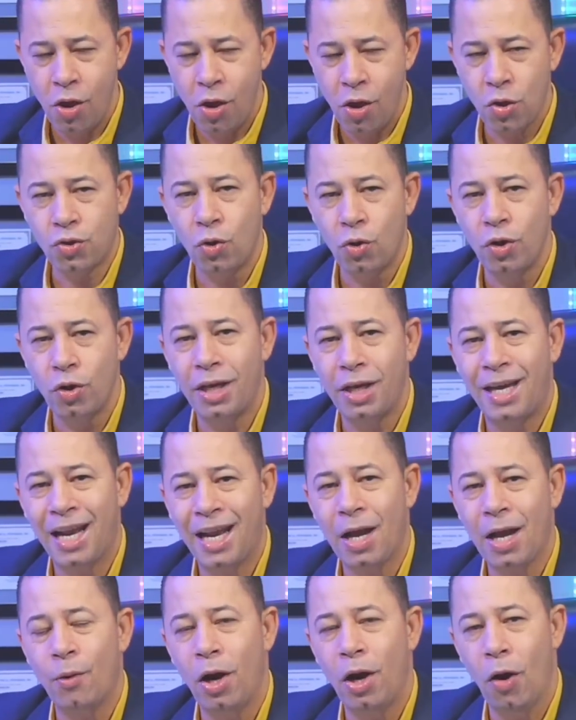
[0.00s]
Yo soy
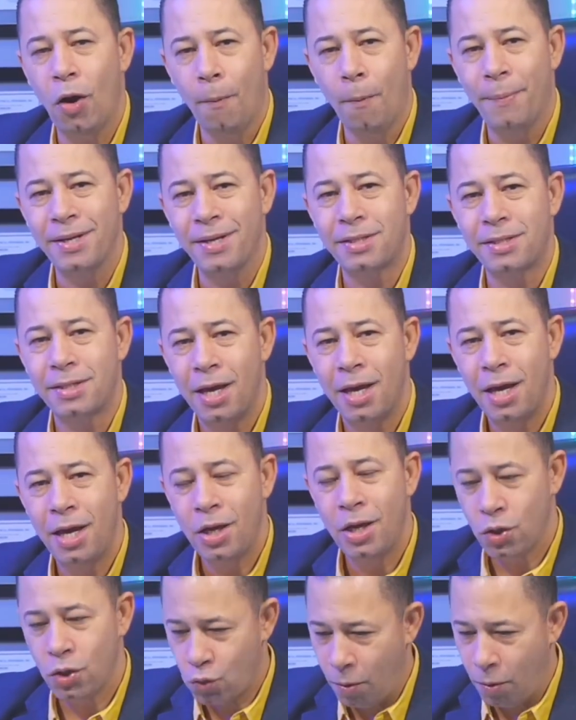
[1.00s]
Gregory López,
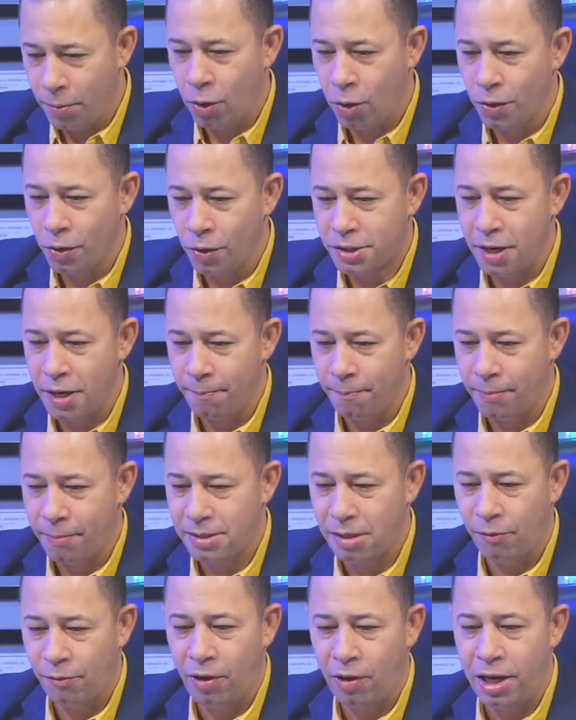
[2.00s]
su amigo de
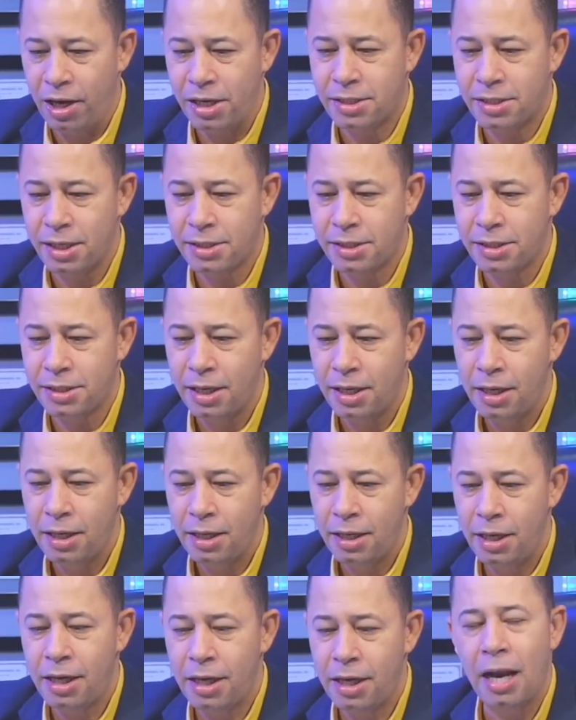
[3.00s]
siempre. Sean felices
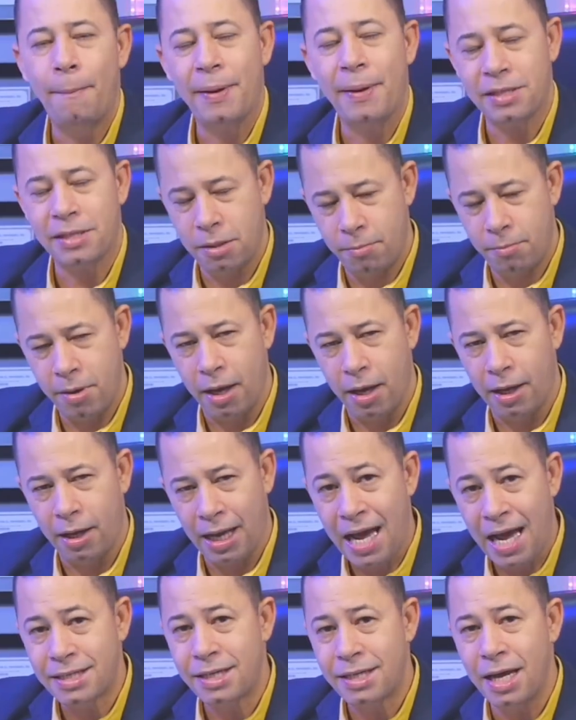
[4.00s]
y que la pasen bien.
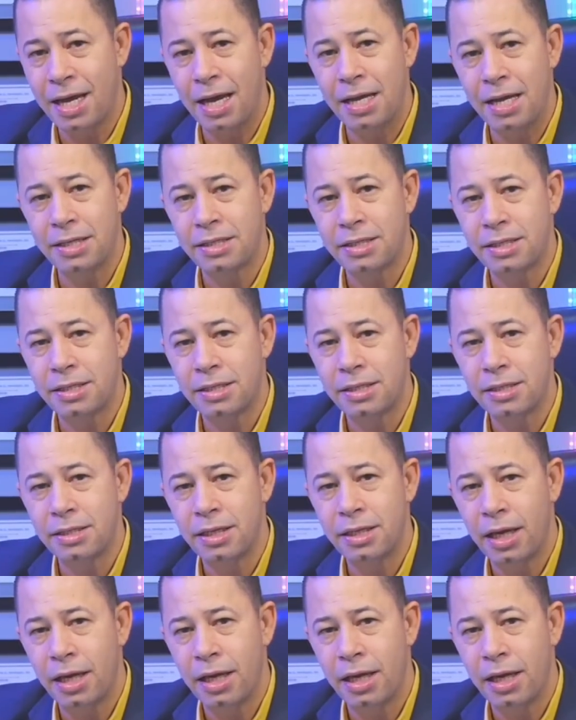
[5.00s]
Gracias.